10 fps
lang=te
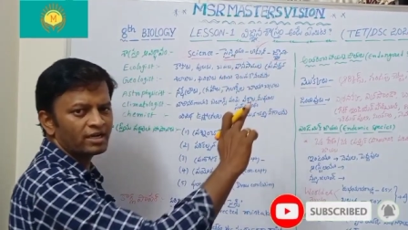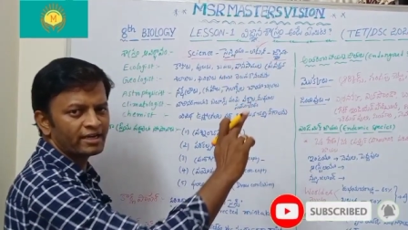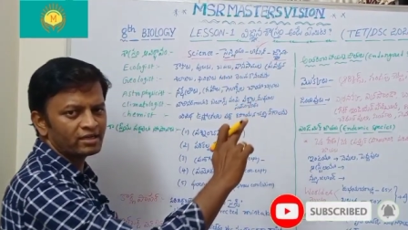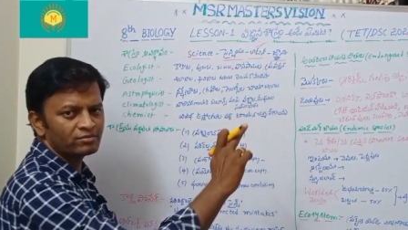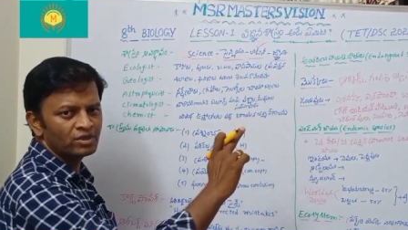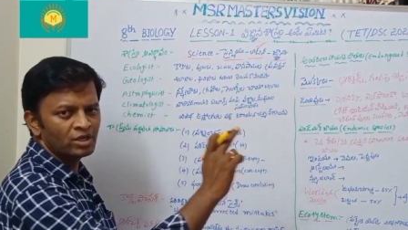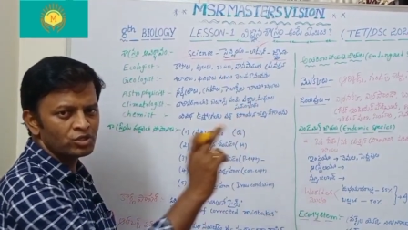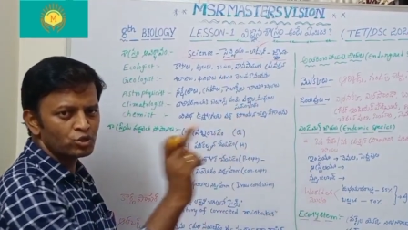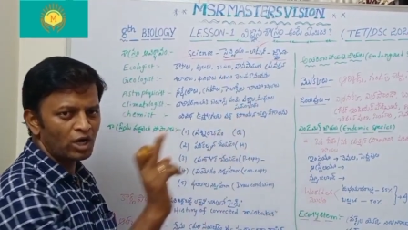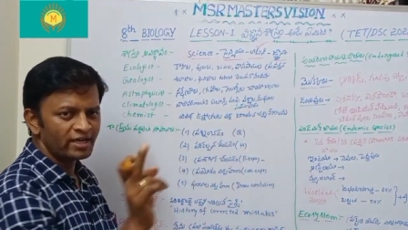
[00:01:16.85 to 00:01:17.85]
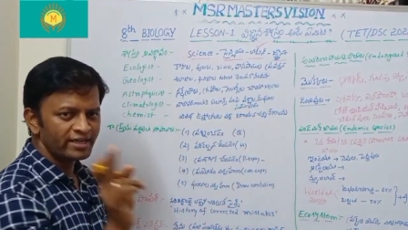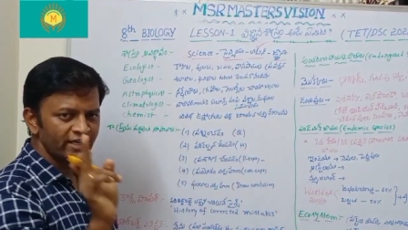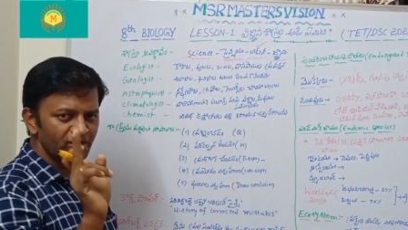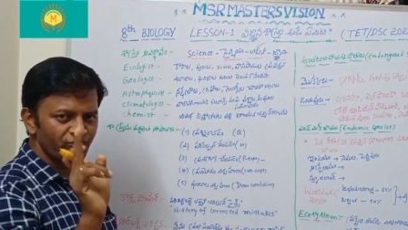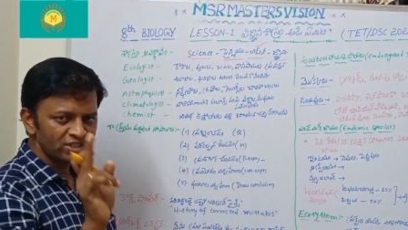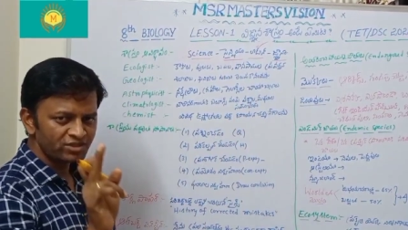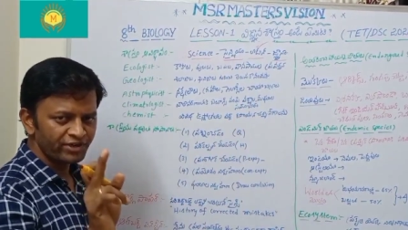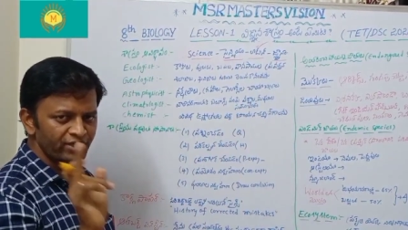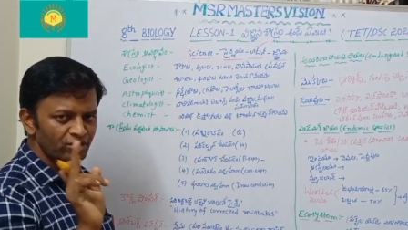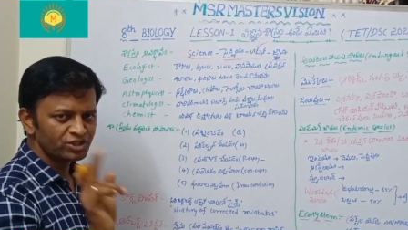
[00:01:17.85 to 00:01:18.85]
జ్ఞానం సో ఆల్రెడీ నేను ఫస్ట్
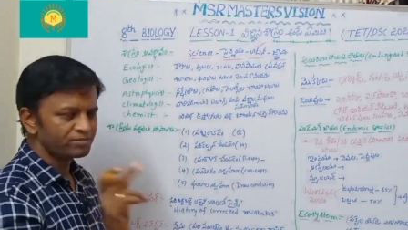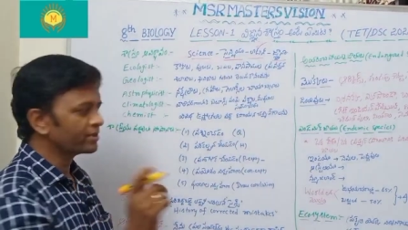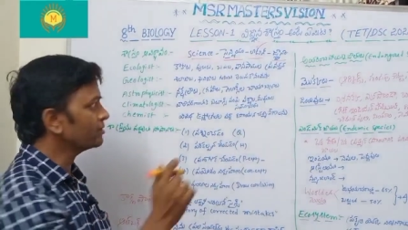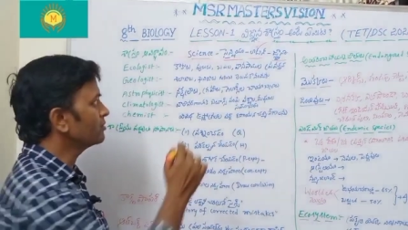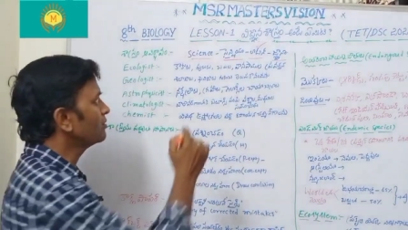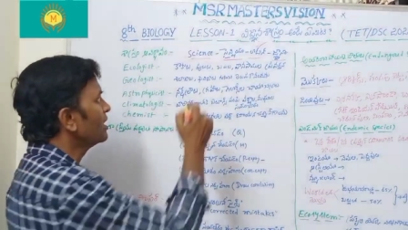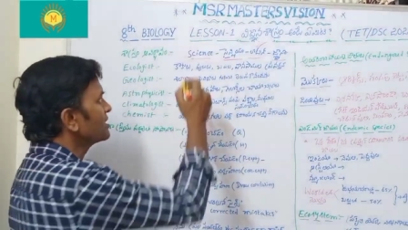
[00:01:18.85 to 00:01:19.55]
వీడియోలో చెప్పాను